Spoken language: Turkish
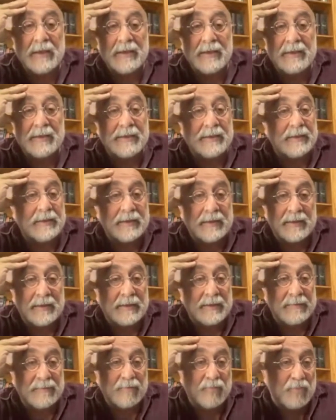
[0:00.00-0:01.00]
Ee,
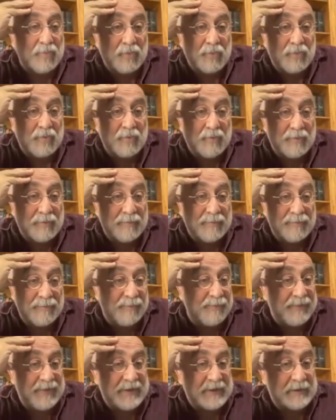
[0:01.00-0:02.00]
bu
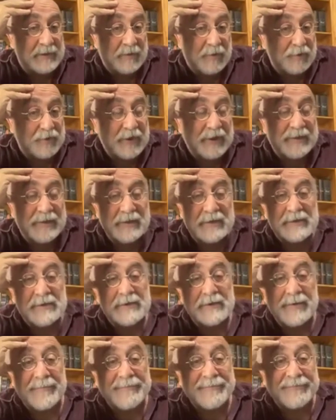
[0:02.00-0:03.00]
bir
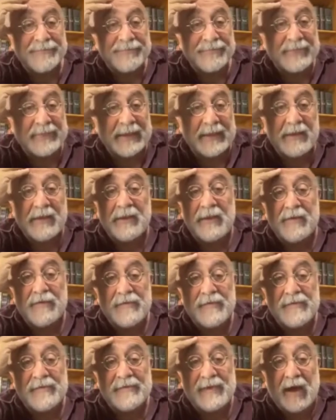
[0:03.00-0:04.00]
rotadır.
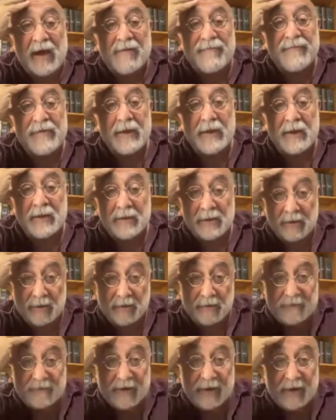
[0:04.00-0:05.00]
İkincisi Afrika'yı
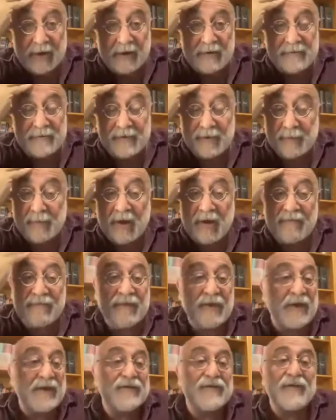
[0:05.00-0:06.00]
gözden kaçırma.
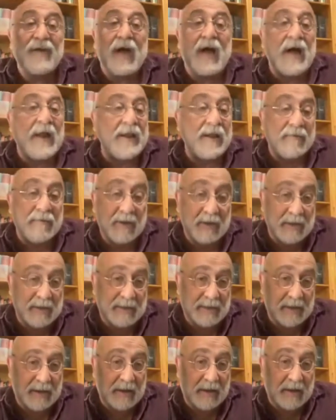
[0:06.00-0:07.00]
Afrika şahane bir
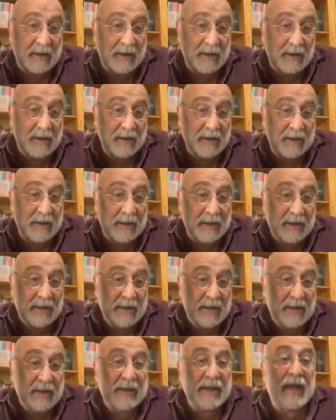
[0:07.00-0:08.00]
kıta.
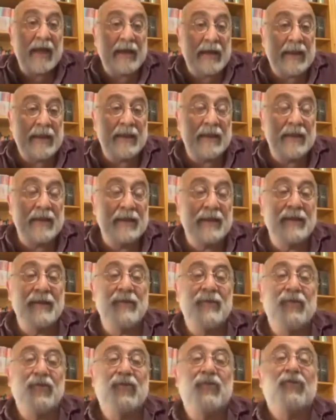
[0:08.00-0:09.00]
Yani
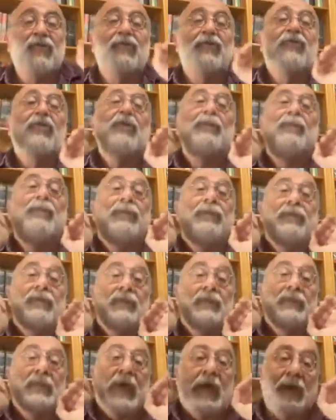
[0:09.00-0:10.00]

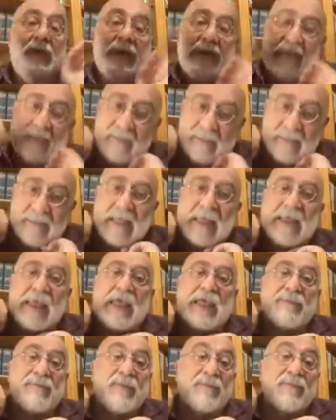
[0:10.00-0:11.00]
tüm yani kendi
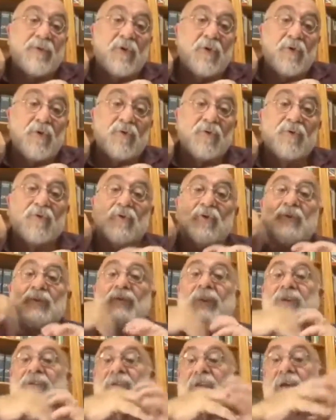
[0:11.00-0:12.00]
deneyimim de odur,
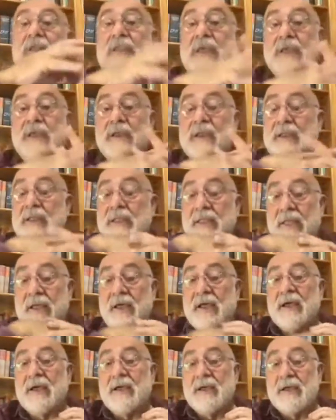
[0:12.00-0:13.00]
başkalarının
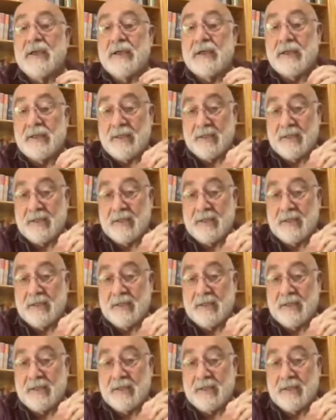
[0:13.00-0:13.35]
da e,